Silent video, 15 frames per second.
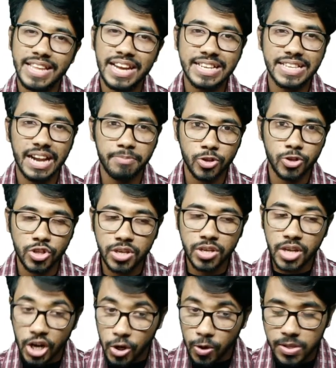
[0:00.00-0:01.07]
দ্যাটস ইট আপনার যদি
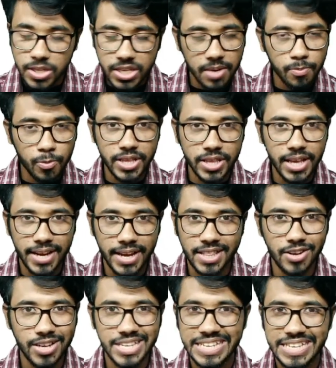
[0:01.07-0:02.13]
রুলসটা মনে থাকে
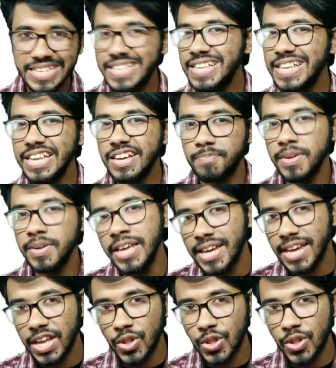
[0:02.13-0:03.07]
তাহলে ইজিলি আপনি